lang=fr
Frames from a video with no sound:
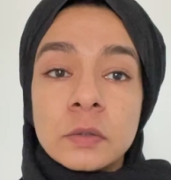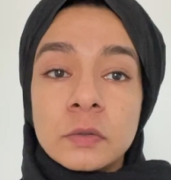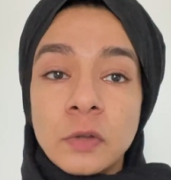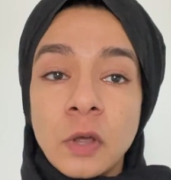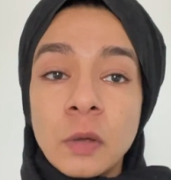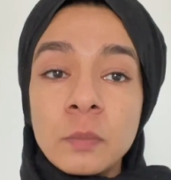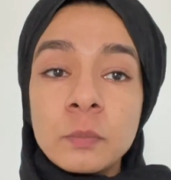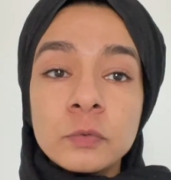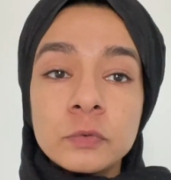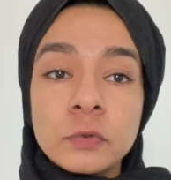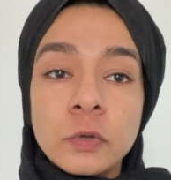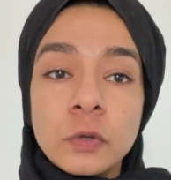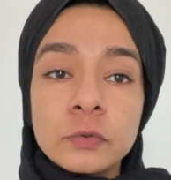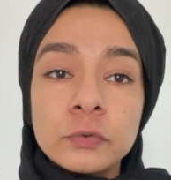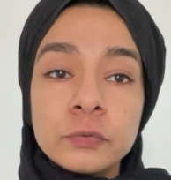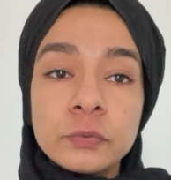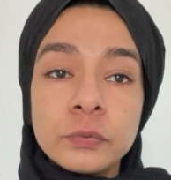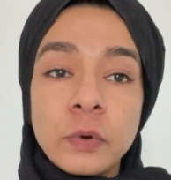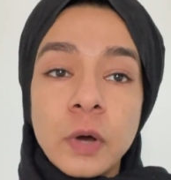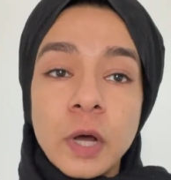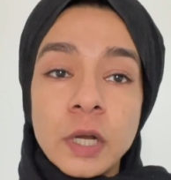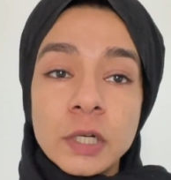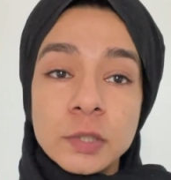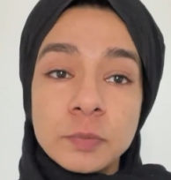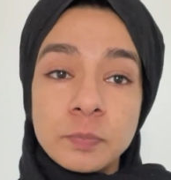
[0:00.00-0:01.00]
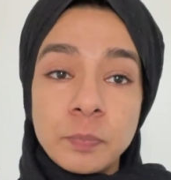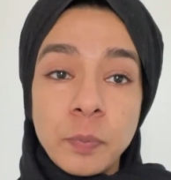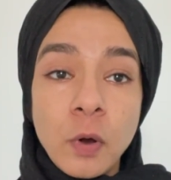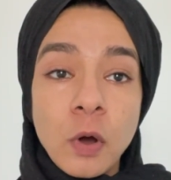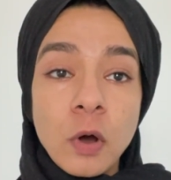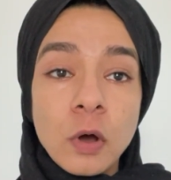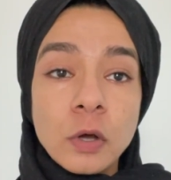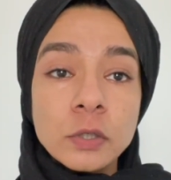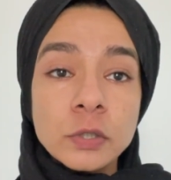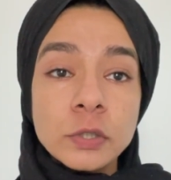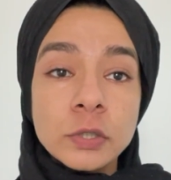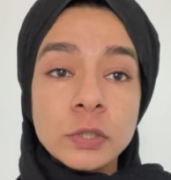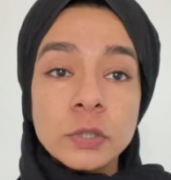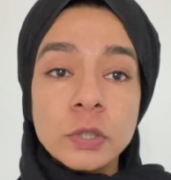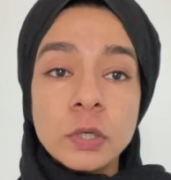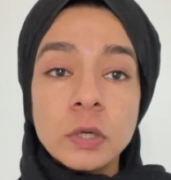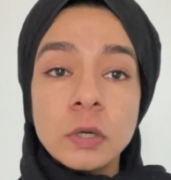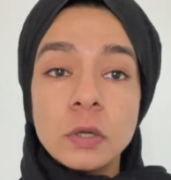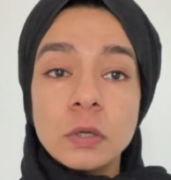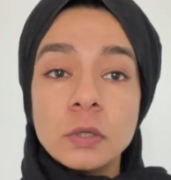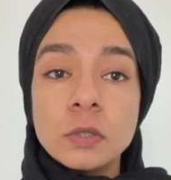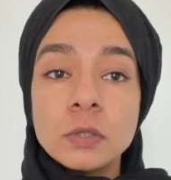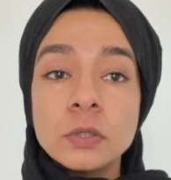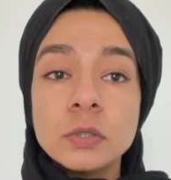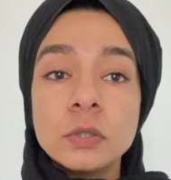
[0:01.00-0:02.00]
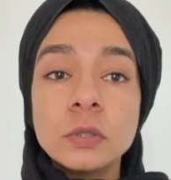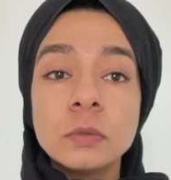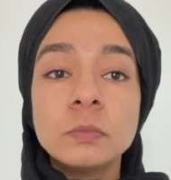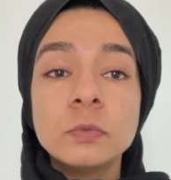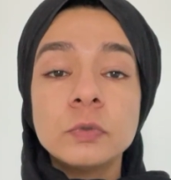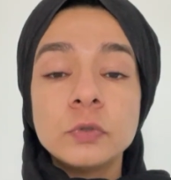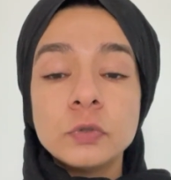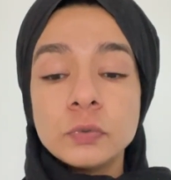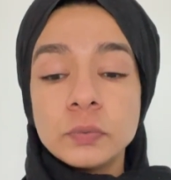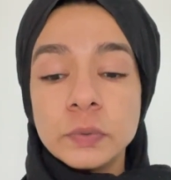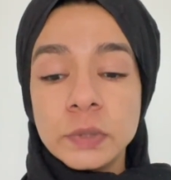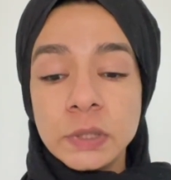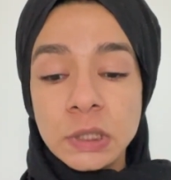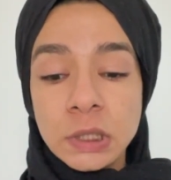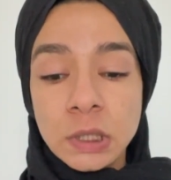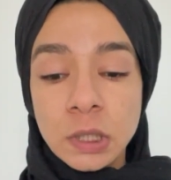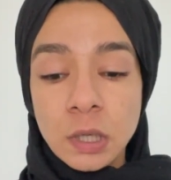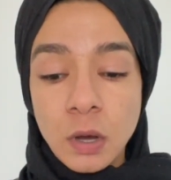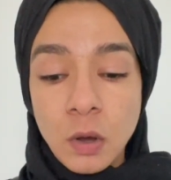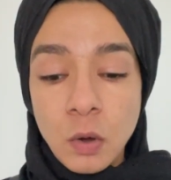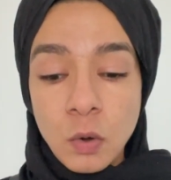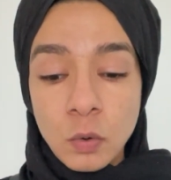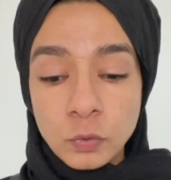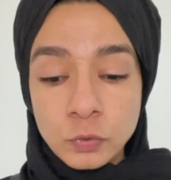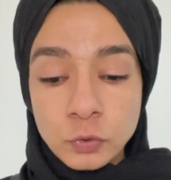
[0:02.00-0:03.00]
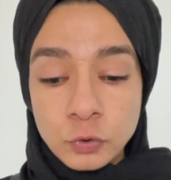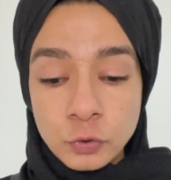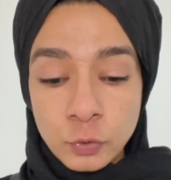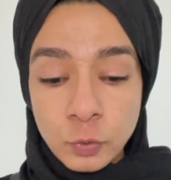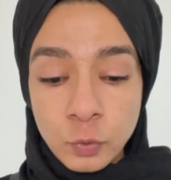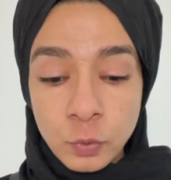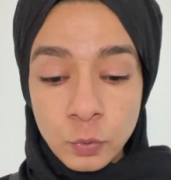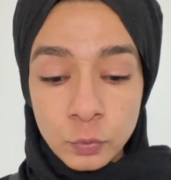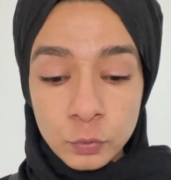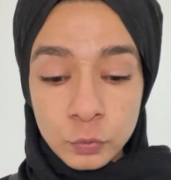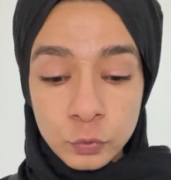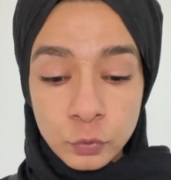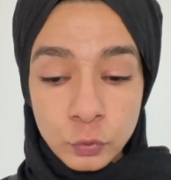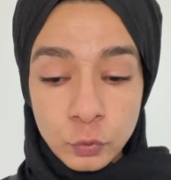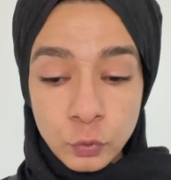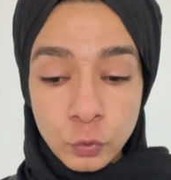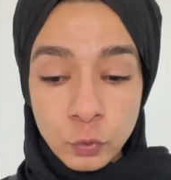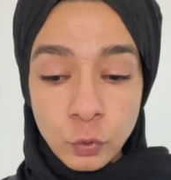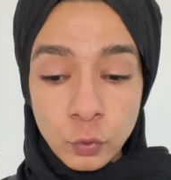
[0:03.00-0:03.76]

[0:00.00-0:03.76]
Dans mon entourage proche, je me suis rendu compte